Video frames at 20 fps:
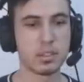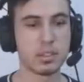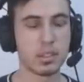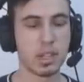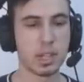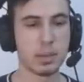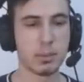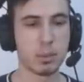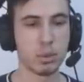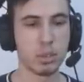
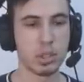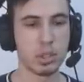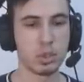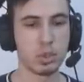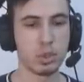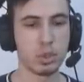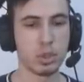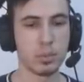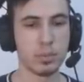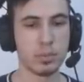Stealth moda
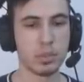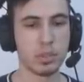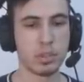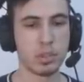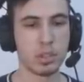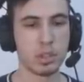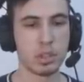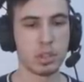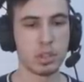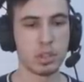geçiyorum.
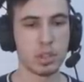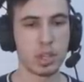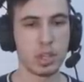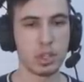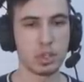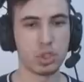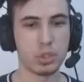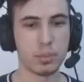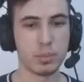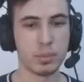
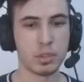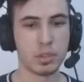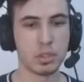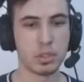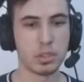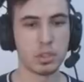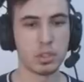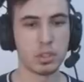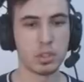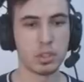Geçtim. Stealth
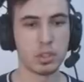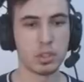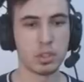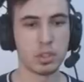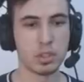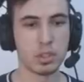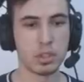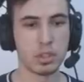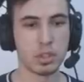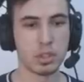moda
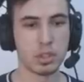geçince